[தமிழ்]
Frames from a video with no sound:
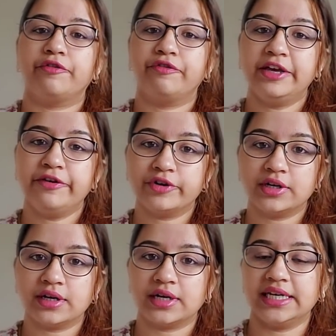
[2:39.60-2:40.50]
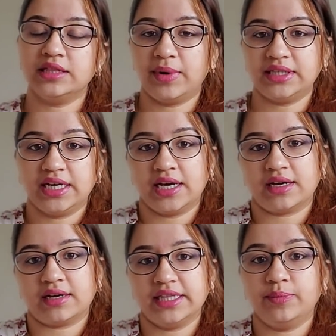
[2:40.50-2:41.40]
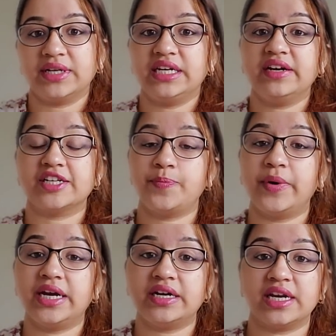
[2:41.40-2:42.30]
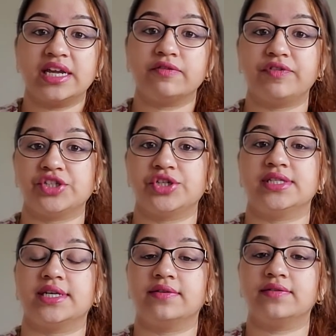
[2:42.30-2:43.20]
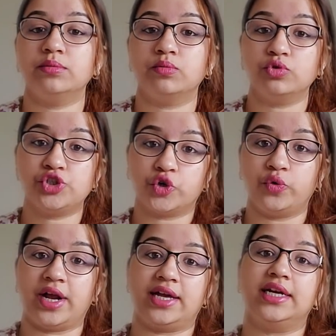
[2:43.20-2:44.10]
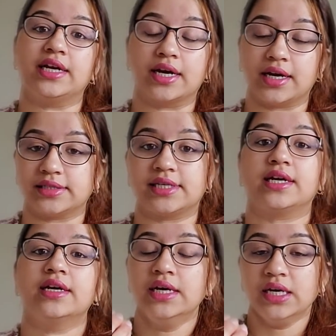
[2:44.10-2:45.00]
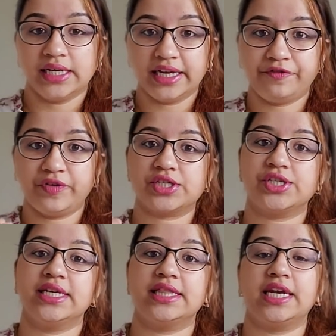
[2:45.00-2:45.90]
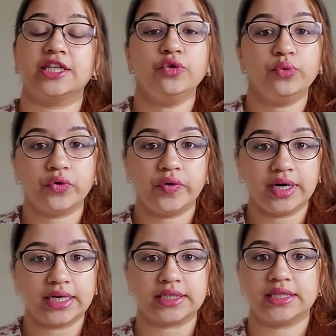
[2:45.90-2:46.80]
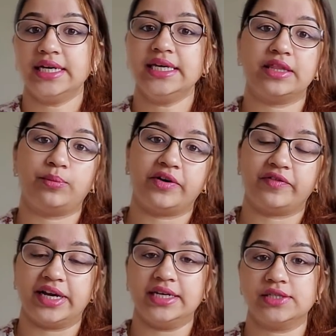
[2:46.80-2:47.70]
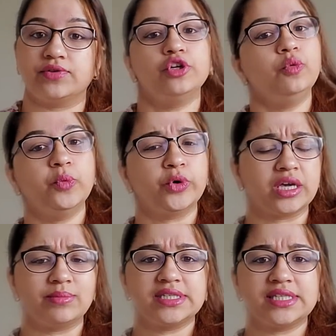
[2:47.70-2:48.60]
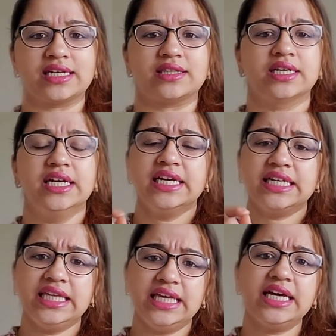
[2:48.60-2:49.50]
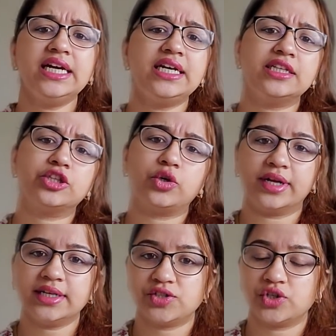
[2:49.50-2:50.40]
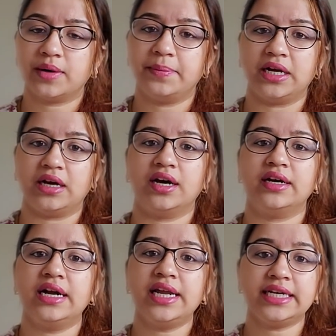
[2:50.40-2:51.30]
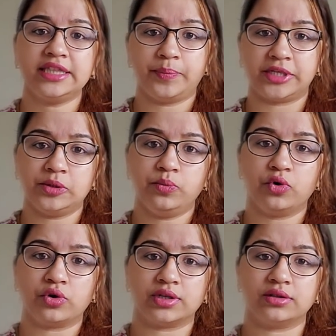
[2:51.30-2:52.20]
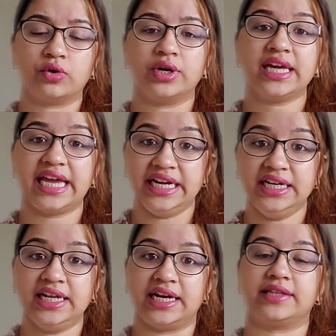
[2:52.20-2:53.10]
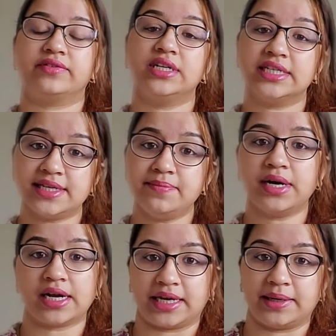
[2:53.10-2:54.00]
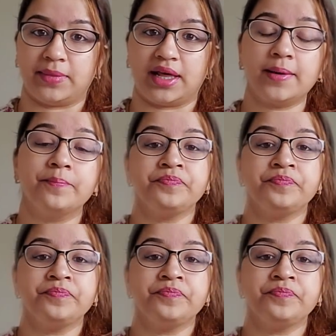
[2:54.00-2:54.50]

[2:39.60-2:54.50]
ஃபீவர் இந்த மாதிரியா இந்த மாதிரி ரெஸ்பிரேட்டரி இன்ஃபெக்ஷன்ஸ் அதாவது மூச்சு குழாயில் இருக்கிற சில இன்ஃபெக்ஷன் இது எல்லாத்தையும் உருவாக்குறது தான் இந்த வைரஸ் வந்து ரொம்ப முக்கியமாக செய்யுது இது எங்கேருந்து தொடங்குச்சு அப்படின்னா ரெண்டாயிரத்தி பத்தொம்போதோட எண்டில் அதாவது டிசம்பர் டைமில்